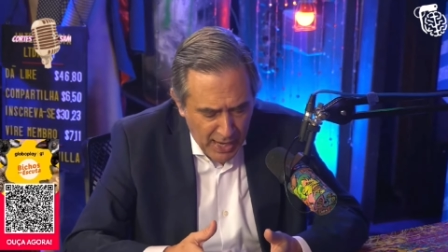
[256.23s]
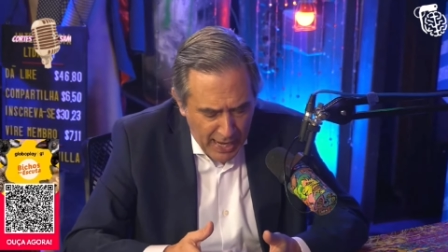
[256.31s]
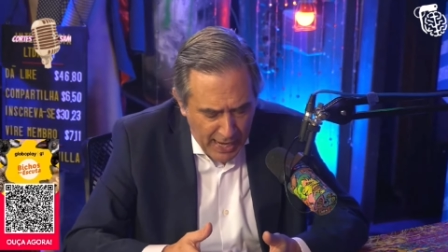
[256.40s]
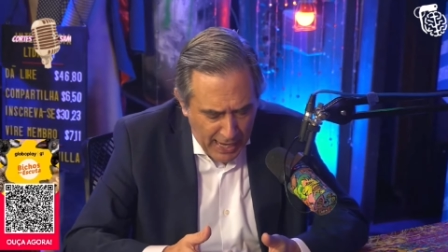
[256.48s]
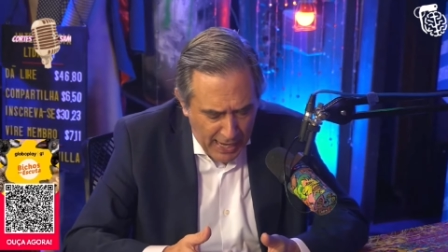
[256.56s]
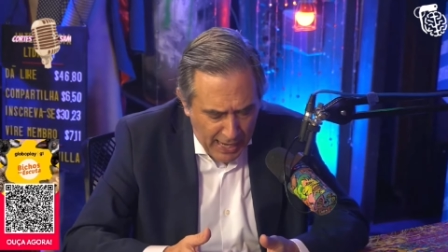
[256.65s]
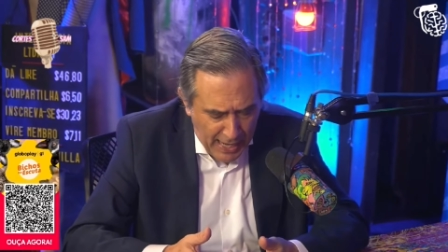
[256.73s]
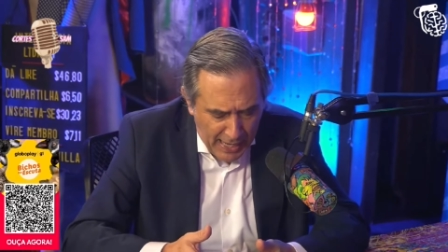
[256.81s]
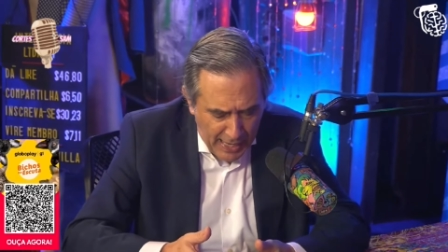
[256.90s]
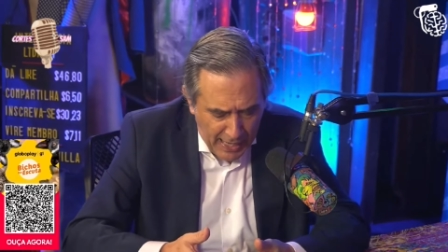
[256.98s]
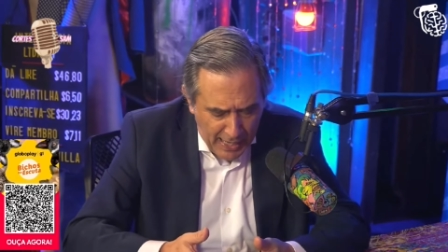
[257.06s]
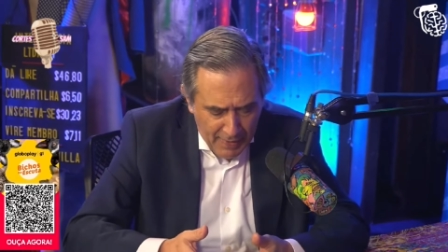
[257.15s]

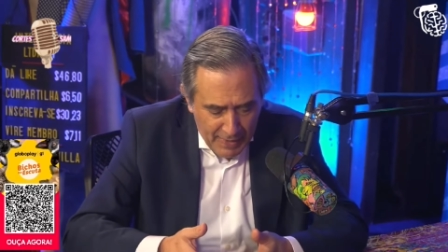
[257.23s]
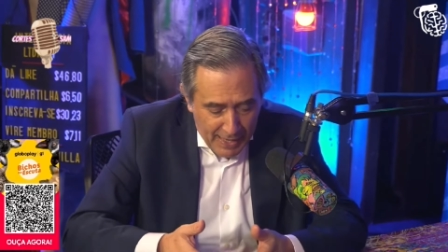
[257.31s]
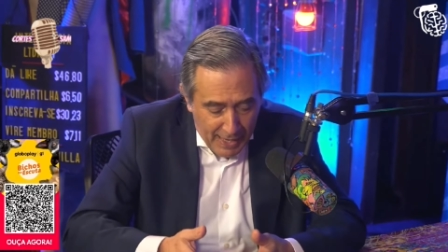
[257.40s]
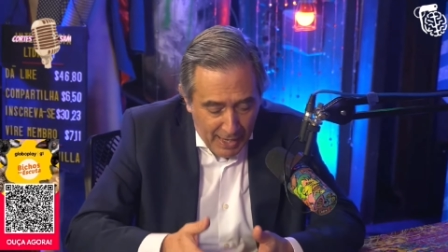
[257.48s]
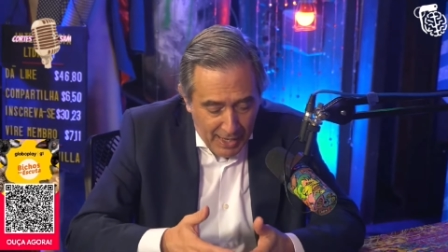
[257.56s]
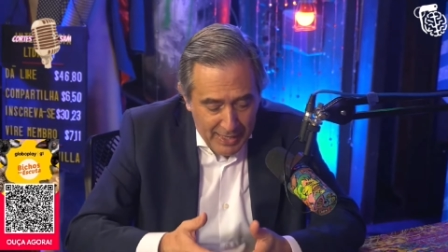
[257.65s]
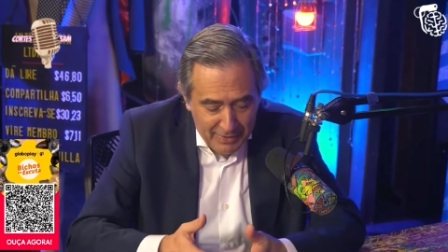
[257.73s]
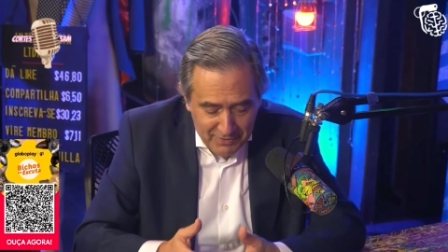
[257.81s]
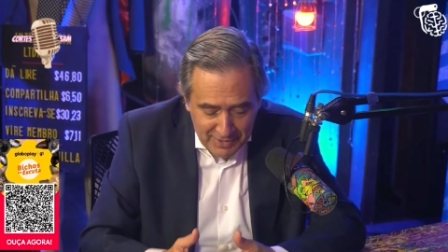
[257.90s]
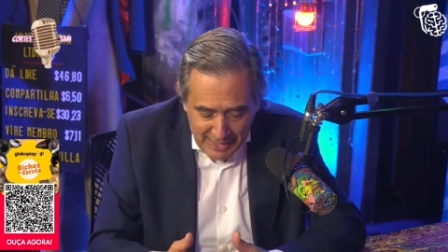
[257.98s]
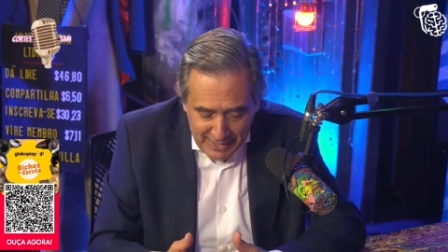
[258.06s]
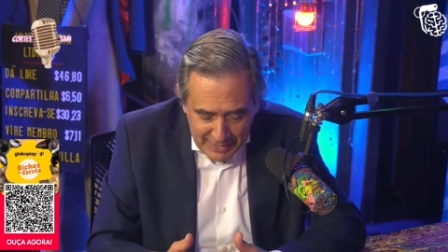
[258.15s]
Ah, ah,
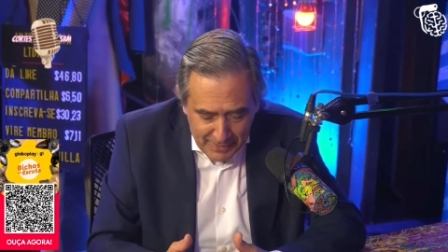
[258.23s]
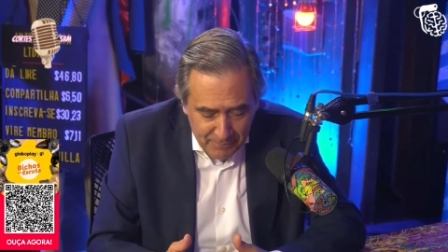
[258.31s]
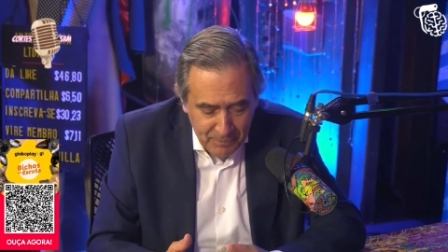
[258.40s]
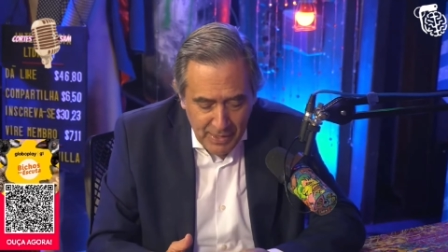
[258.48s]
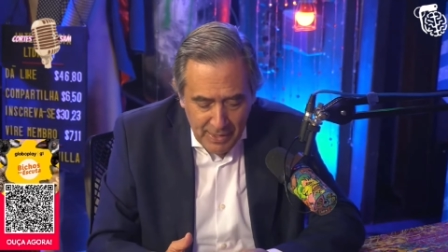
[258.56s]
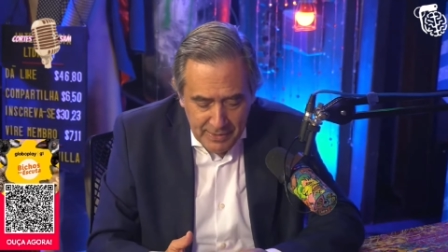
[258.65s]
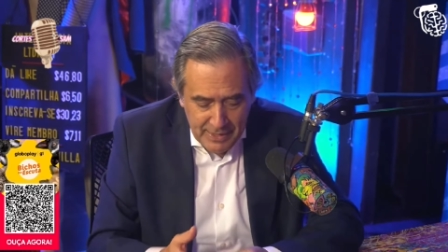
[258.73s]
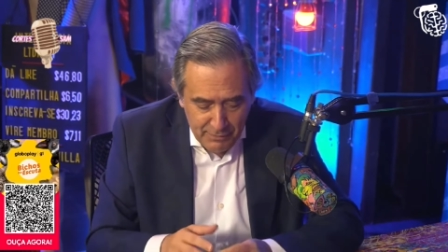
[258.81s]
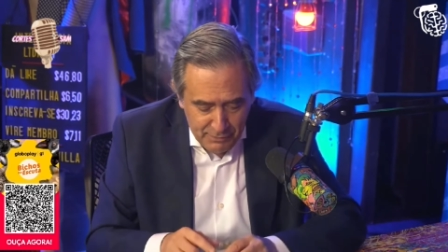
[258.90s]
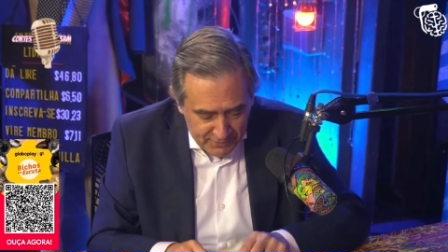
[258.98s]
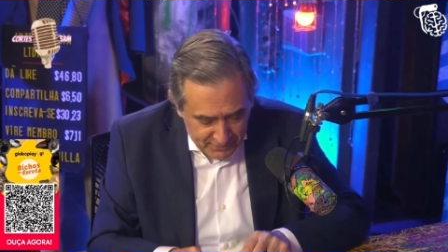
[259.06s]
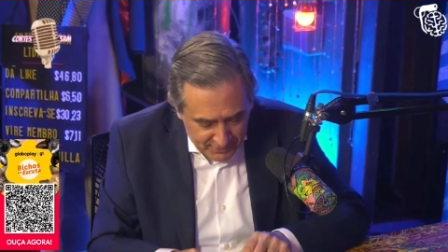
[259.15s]
esse daí
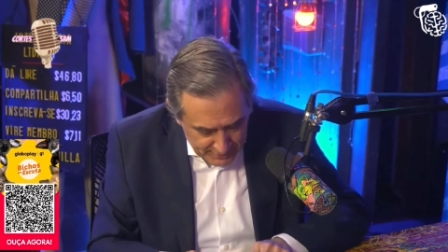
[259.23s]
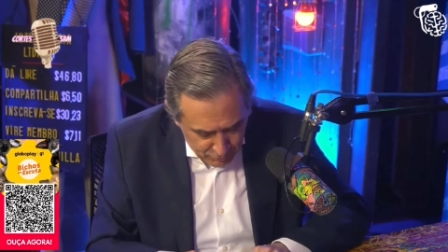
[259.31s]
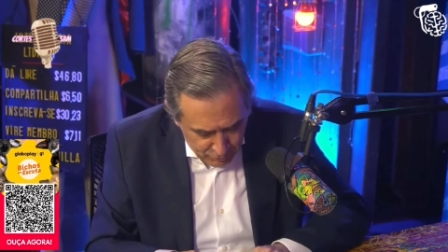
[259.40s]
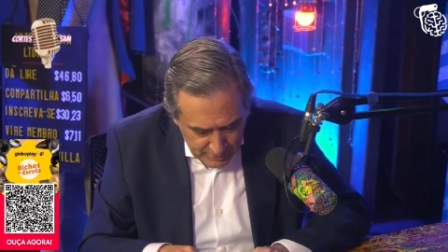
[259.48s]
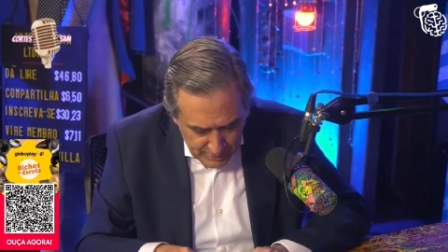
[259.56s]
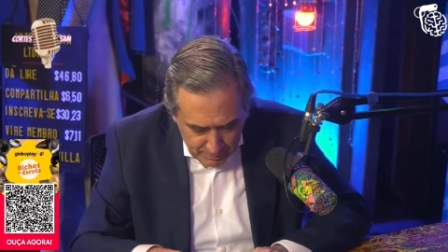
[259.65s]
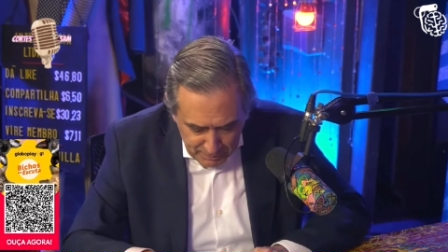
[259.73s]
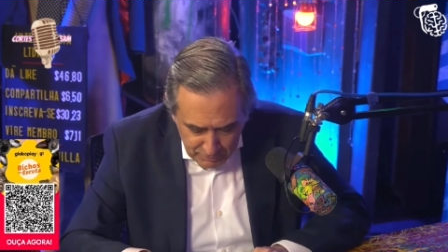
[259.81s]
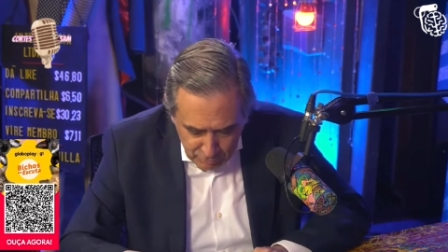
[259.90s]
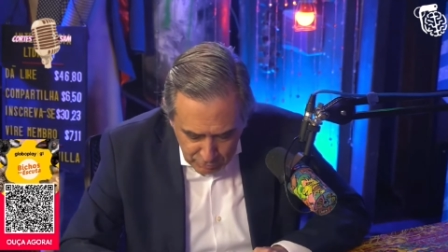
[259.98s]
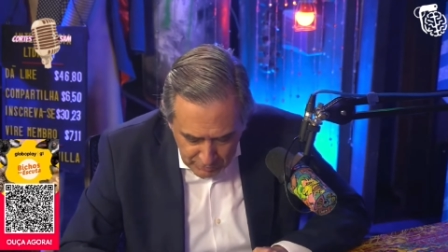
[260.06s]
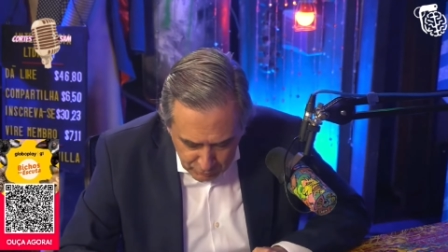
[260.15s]
estava em Santos e ia para
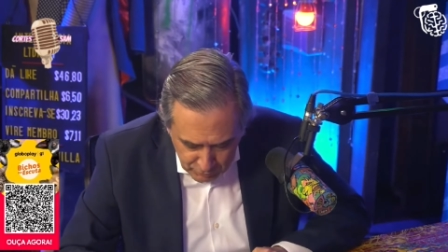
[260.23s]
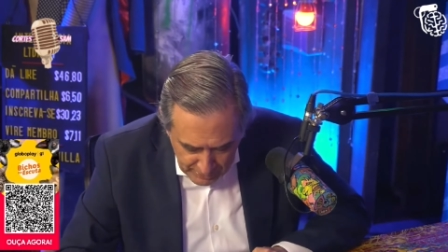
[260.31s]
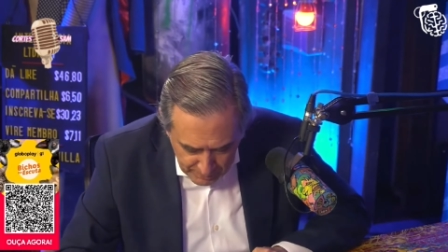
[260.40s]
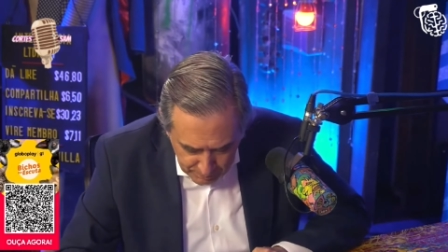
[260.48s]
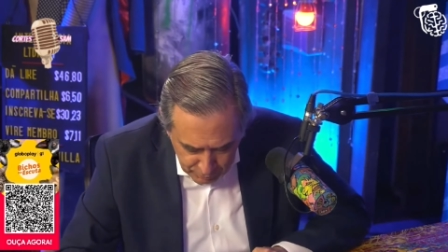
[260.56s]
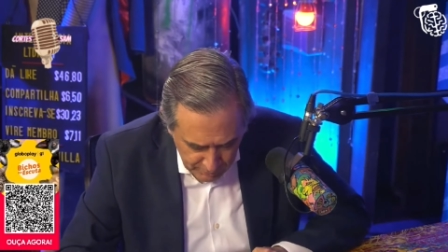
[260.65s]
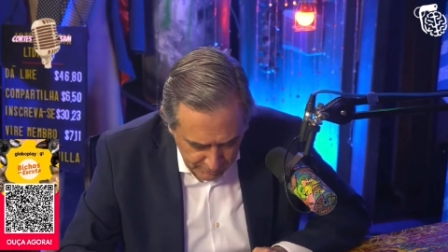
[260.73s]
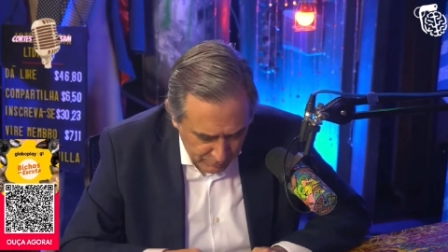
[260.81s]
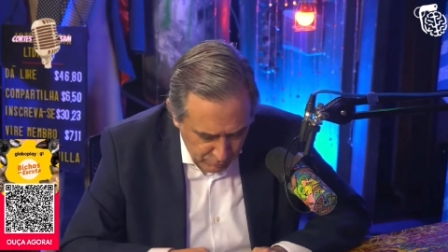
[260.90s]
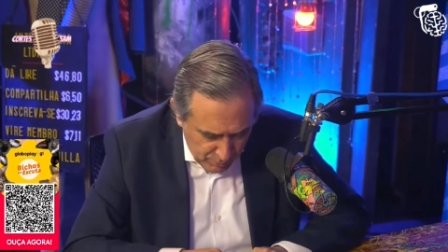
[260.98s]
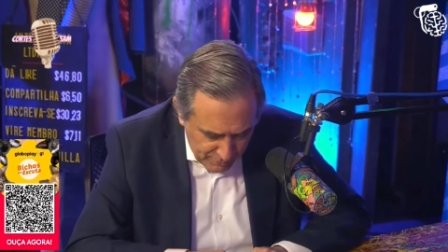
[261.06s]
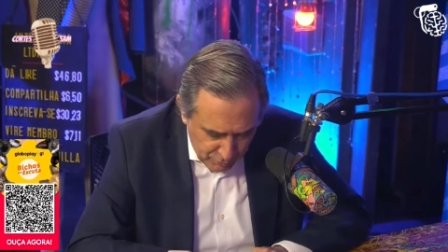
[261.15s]
São José dos Campos, dá
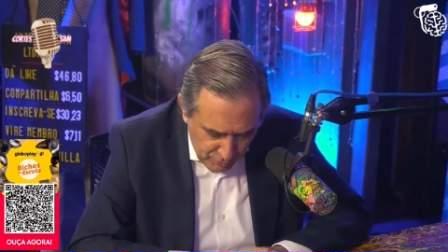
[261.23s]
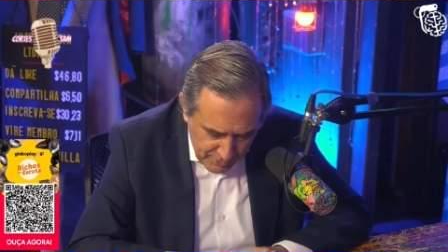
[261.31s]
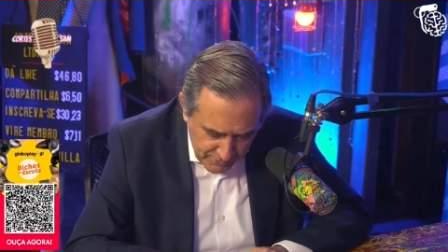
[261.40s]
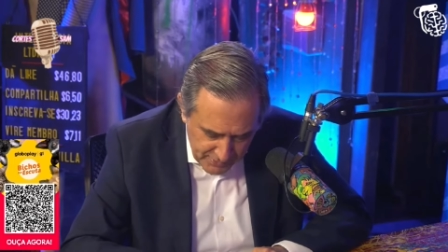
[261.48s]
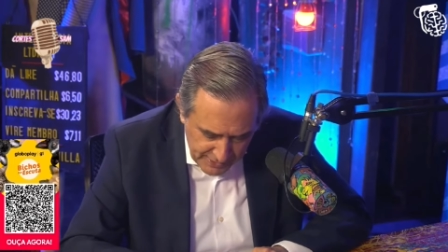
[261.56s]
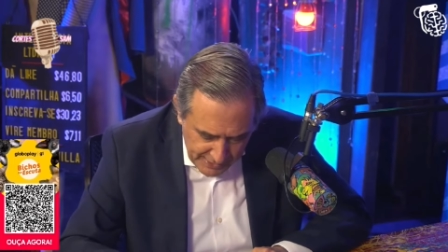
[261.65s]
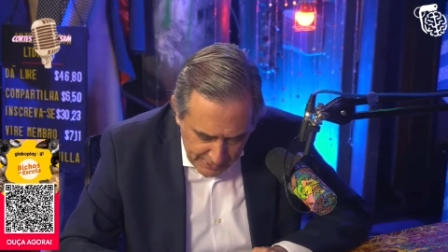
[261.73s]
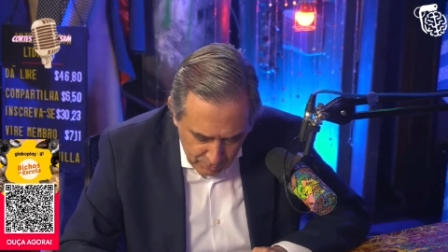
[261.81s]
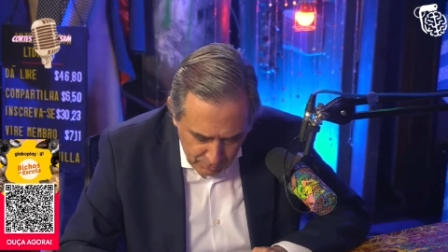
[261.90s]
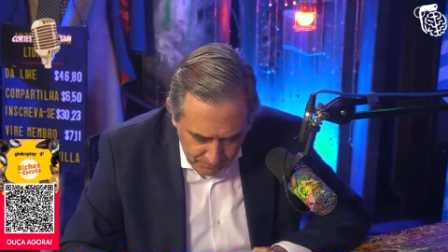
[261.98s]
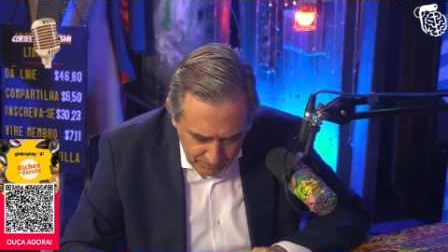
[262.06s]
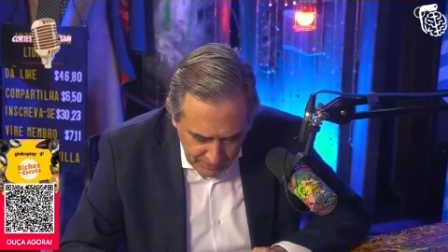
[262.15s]
duas horas de carro